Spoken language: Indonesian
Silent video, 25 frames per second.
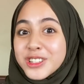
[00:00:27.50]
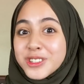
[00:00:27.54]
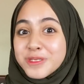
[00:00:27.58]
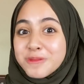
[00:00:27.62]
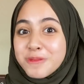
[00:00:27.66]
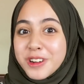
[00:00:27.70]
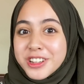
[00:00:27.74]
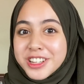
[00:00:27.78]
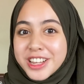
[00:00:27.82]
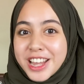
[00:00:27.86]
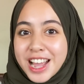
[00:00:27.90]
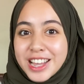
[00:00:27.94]

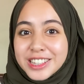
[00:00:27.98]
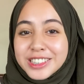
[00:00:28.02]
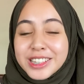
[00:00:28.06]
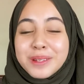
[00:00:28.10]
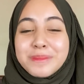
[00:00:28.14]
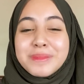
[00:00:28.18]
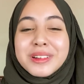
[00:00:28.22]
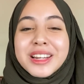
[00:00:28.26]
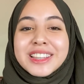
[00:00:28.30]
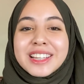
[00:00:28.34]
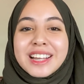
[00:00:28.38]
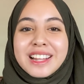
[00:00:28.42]
semuanya,
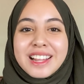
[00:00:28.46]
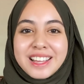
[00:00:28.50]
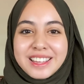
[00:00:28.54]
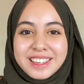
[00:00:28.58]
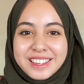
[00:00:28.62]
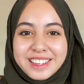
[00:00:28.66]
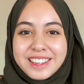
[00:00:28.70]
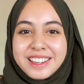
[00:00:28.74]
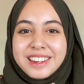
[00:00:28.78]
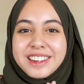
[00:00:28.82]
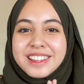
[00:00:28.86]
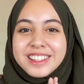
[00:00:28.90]
selamat datang
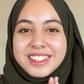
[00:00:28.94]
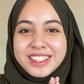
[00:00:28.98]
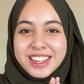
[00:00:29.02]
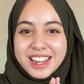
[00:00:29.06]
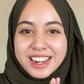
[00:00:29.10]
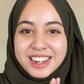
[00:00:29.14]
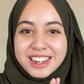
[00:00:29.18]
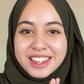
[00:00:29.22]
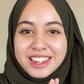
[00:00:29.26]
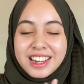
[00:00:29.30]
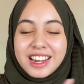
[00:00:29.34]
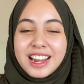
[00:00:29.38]
lagi di
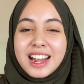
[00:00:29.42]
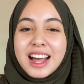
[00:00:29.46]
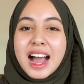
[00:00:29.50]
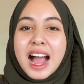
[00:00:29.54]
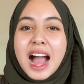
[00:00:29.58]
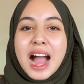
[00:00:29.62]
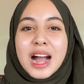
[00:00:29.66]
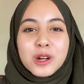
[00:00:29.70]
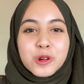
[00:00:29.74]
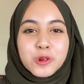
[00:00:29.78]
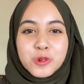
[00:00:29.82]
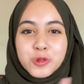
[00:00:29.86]
channel
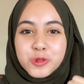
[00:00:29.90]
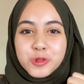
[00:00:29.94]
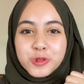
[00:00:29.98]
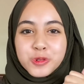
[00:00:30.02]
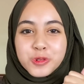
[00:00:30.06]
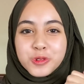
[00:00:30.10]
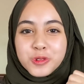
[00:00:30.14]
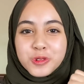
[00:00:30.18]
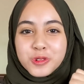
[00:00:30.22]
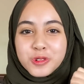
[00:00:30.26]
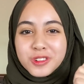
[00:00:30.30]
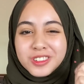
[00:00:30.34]

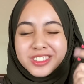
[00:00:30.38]
aku